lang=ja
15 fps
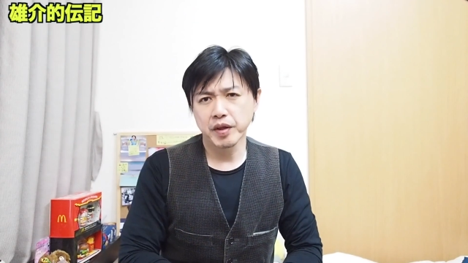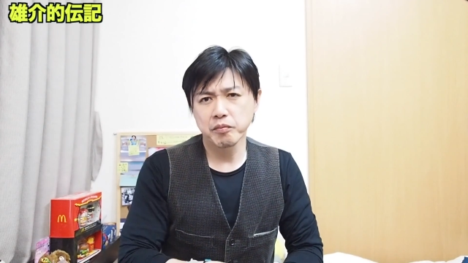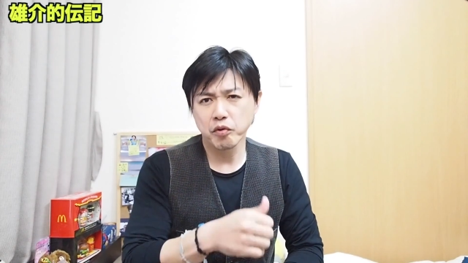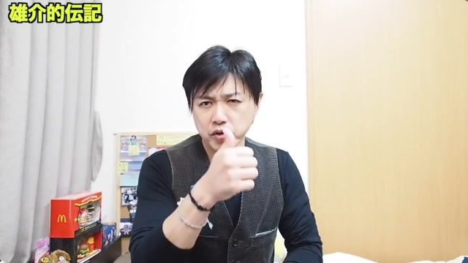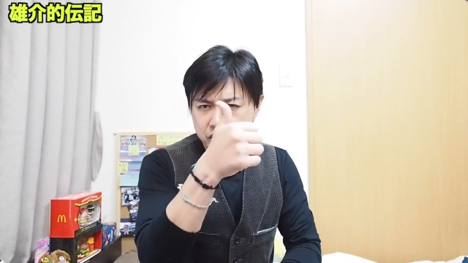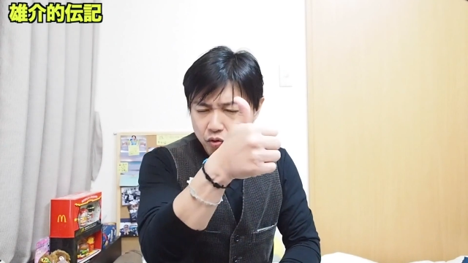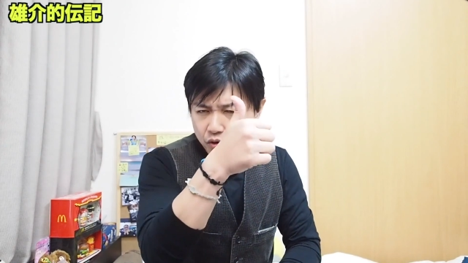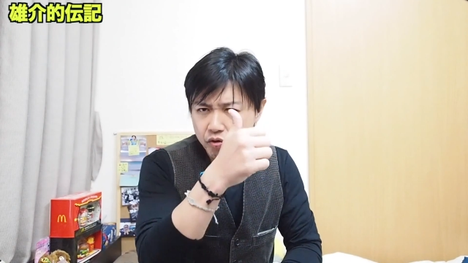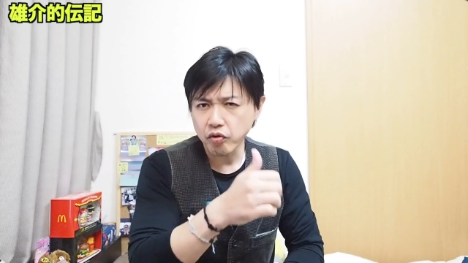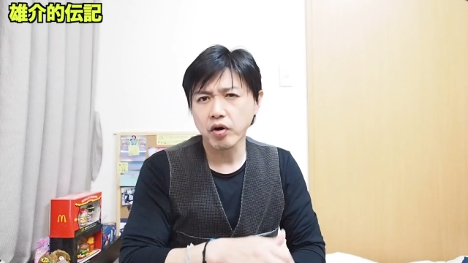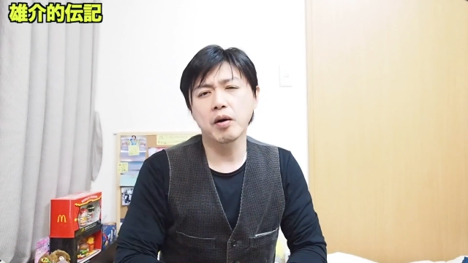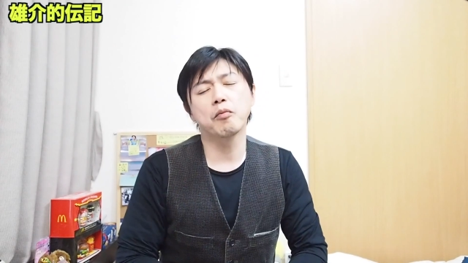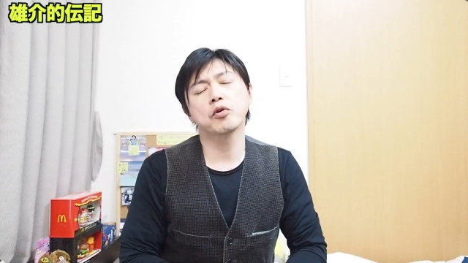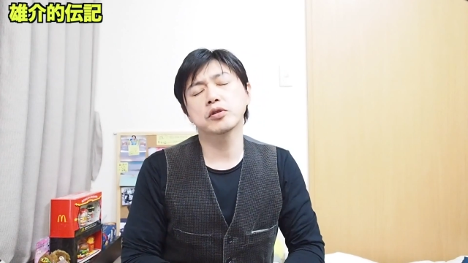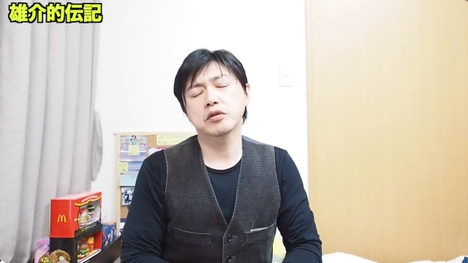もう高評
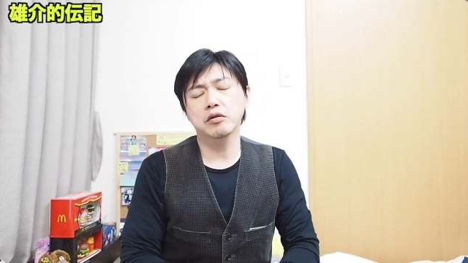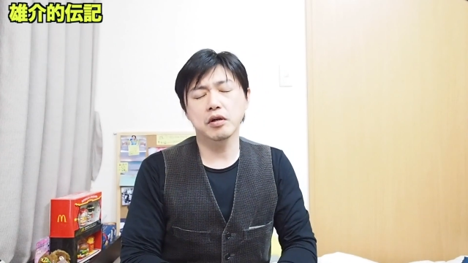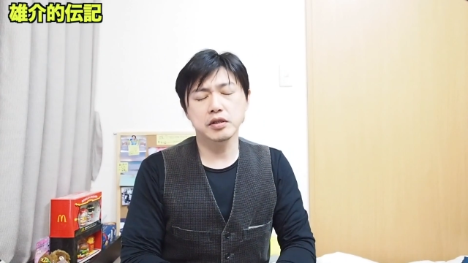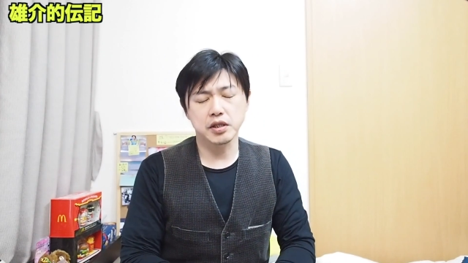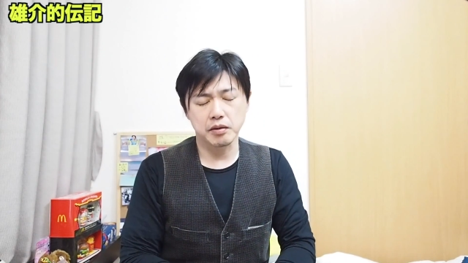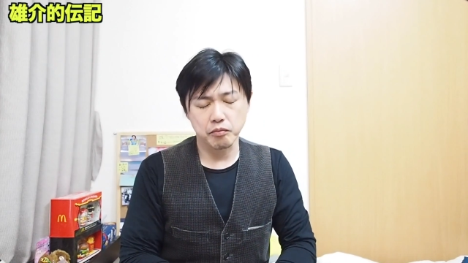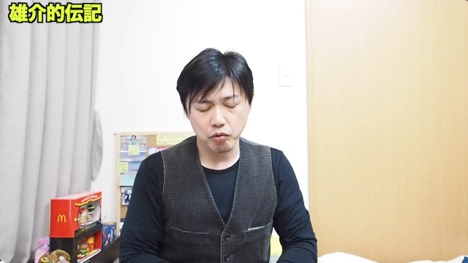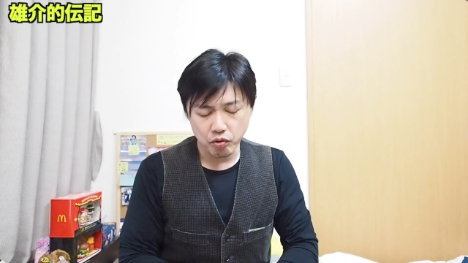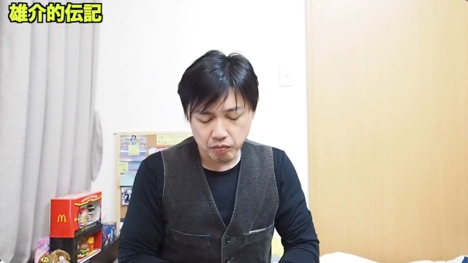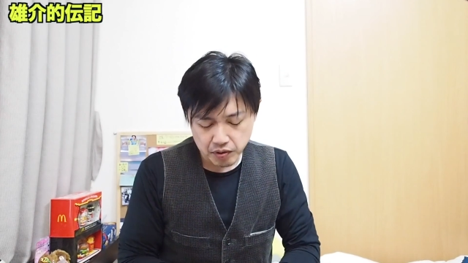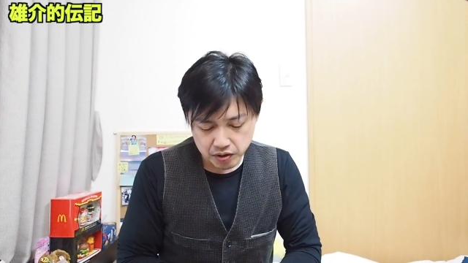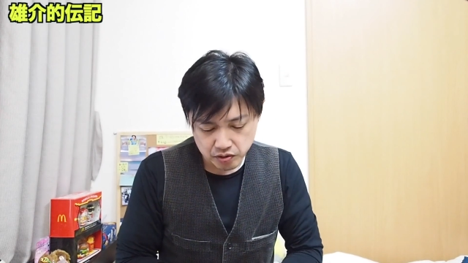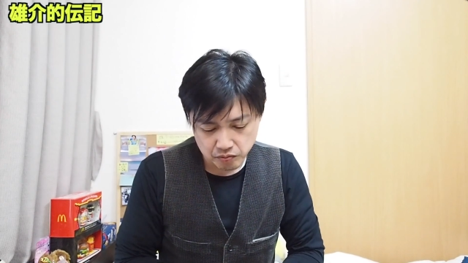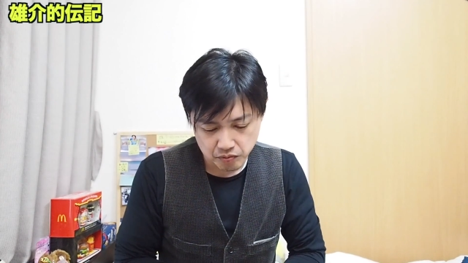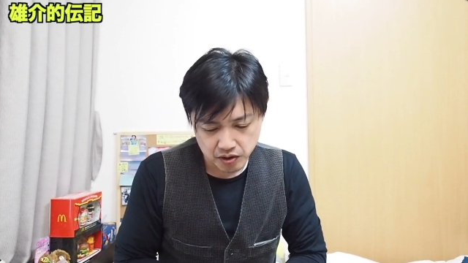価も押してください。もう
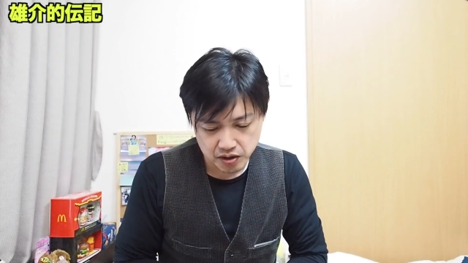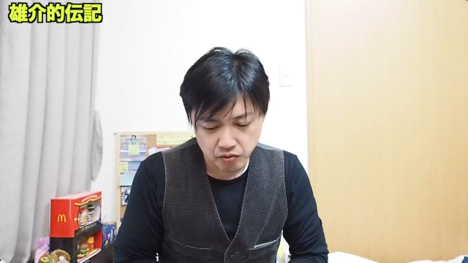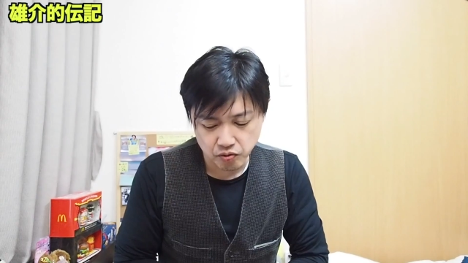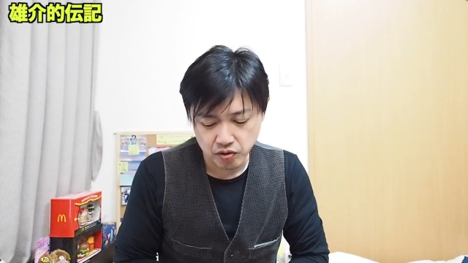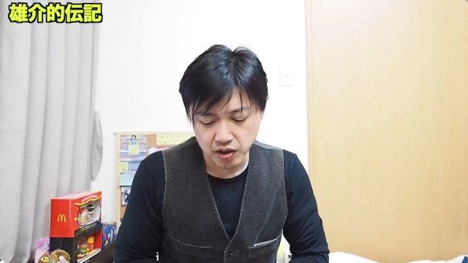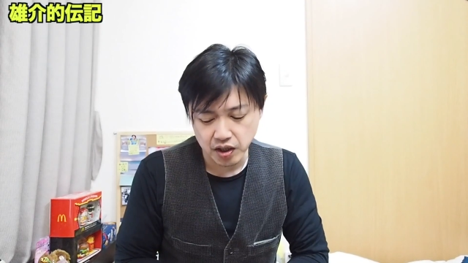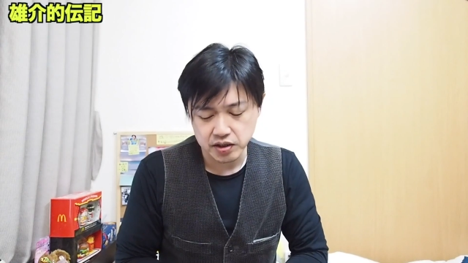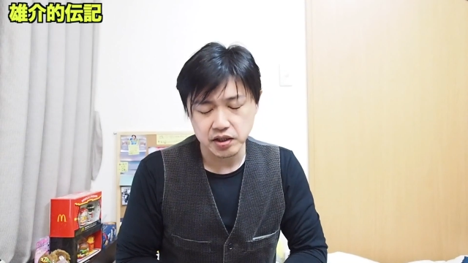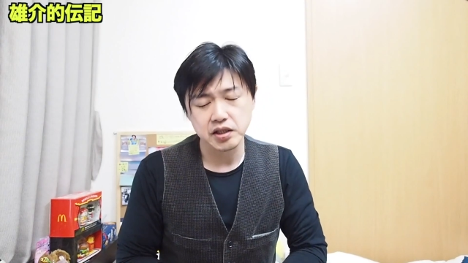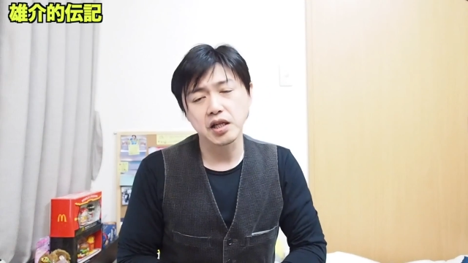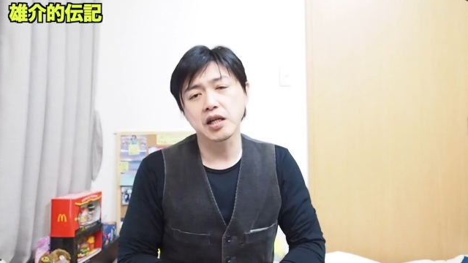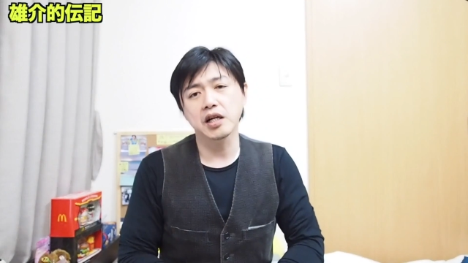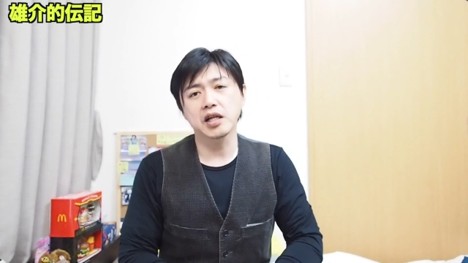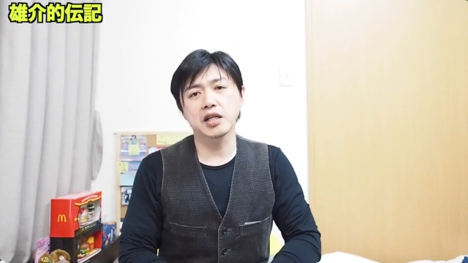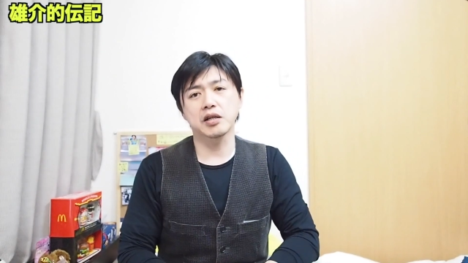コメントもいろいろ書いてい
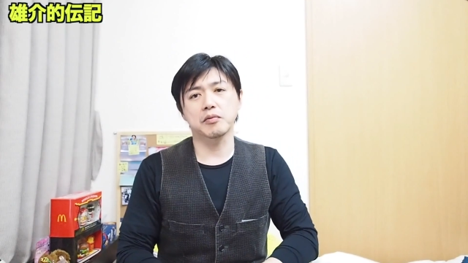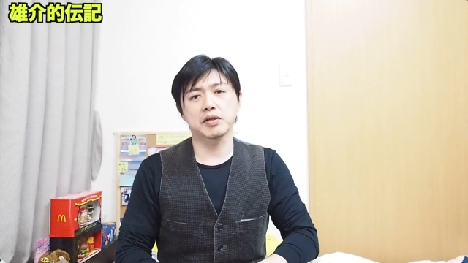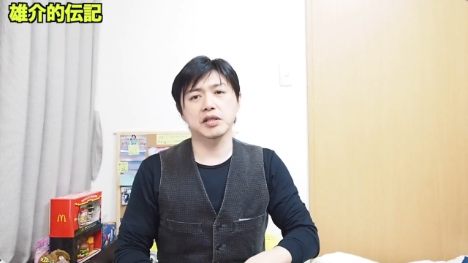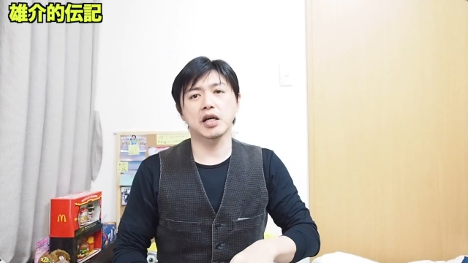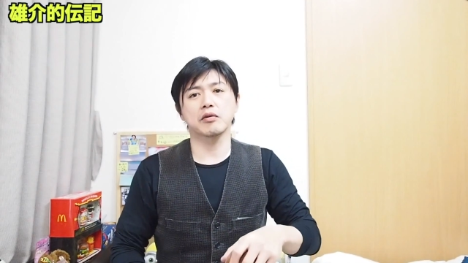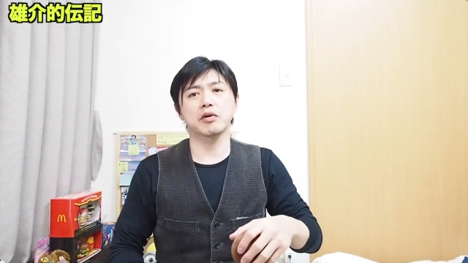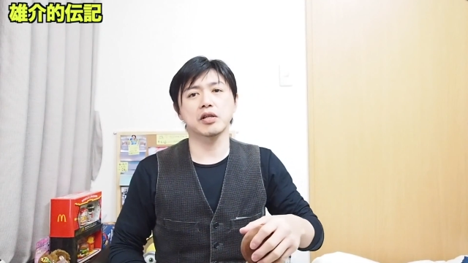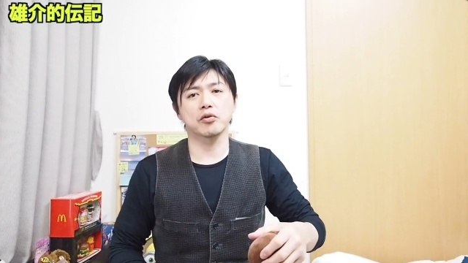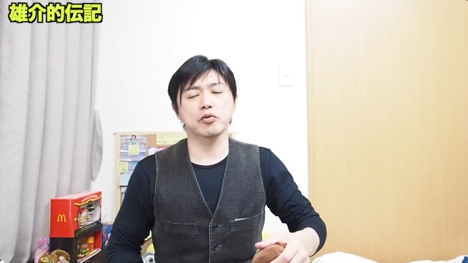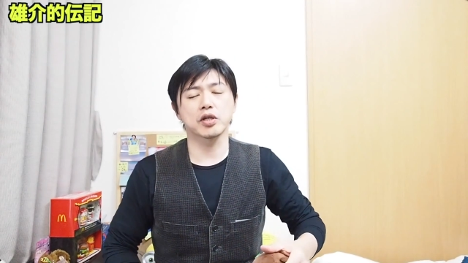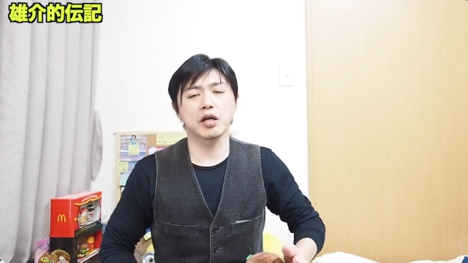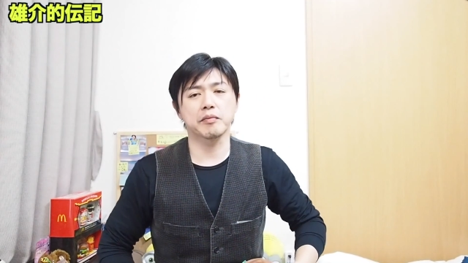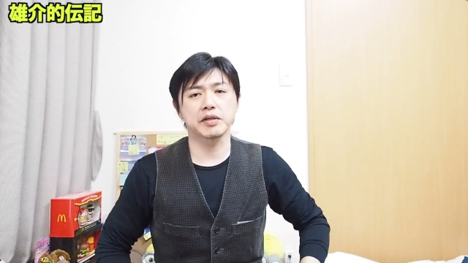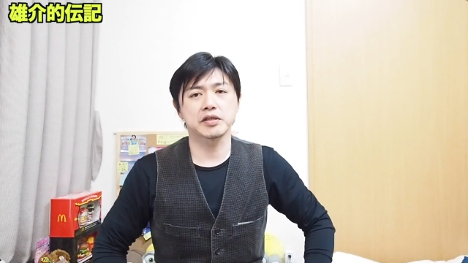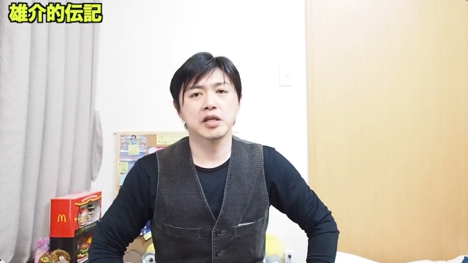ただければ幸いでご
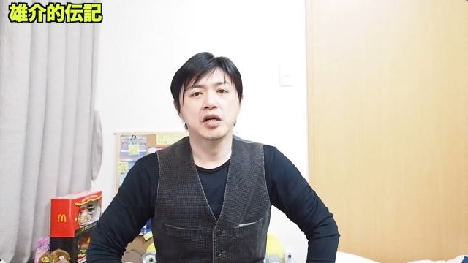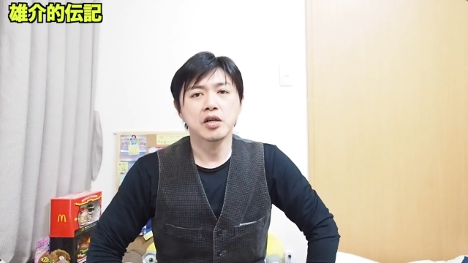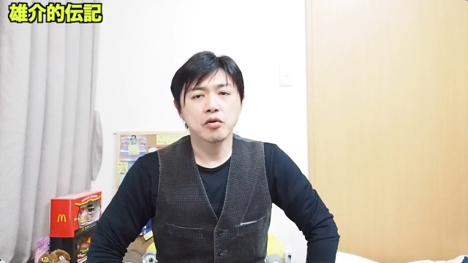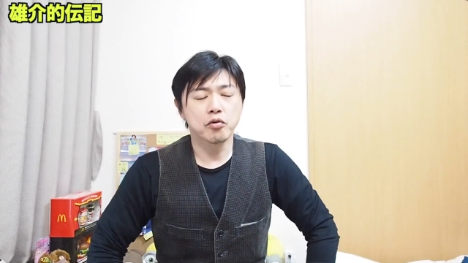ざいます。